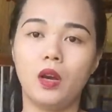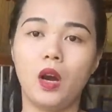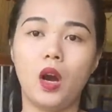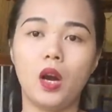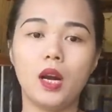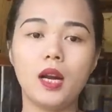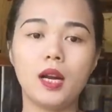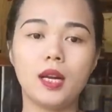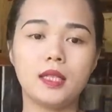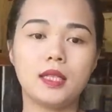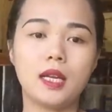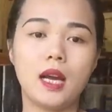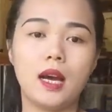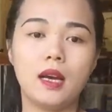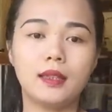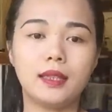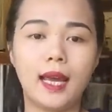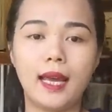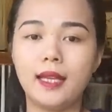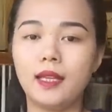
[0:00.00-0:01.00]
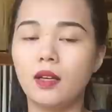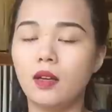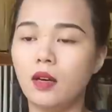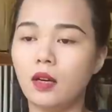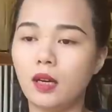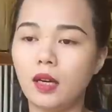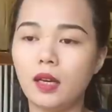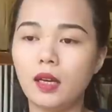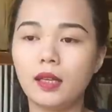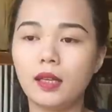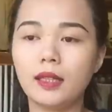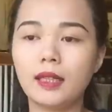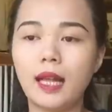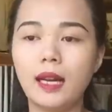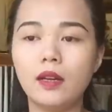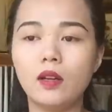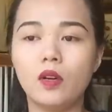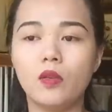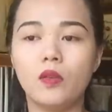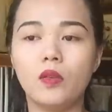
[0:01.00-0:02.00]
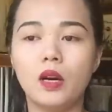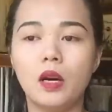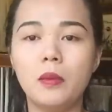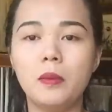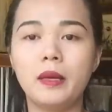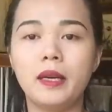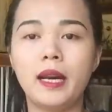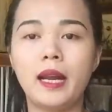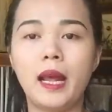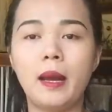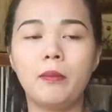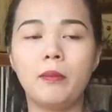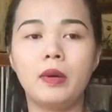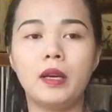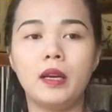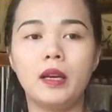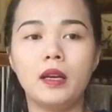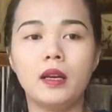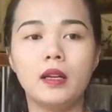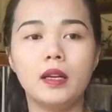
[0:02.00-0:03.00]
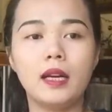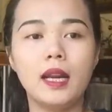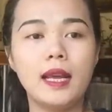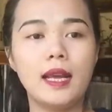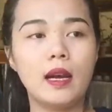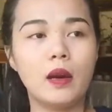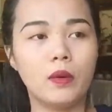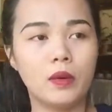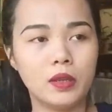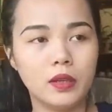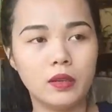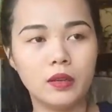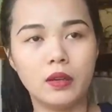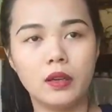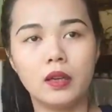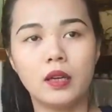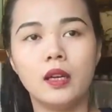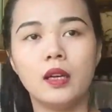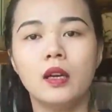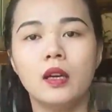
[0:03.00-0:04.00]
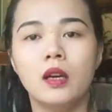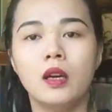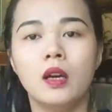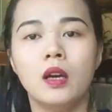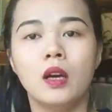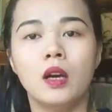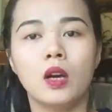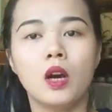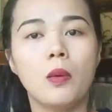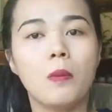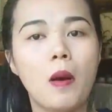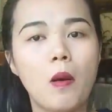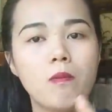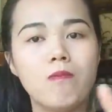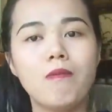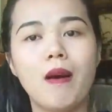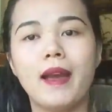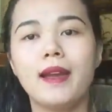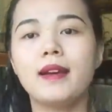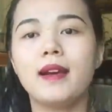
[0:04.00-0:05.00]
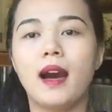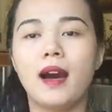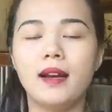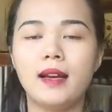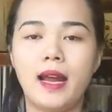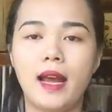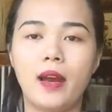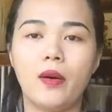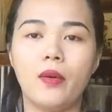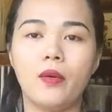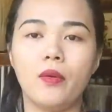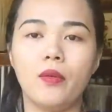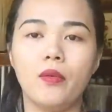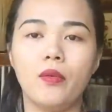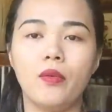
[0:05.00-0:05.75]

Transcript: họ rất là sợ tại thường á cái tánh người phụ nữ Việt Nam mình á, đi ra ngoài đường á, có bóng bẫy cỡ nào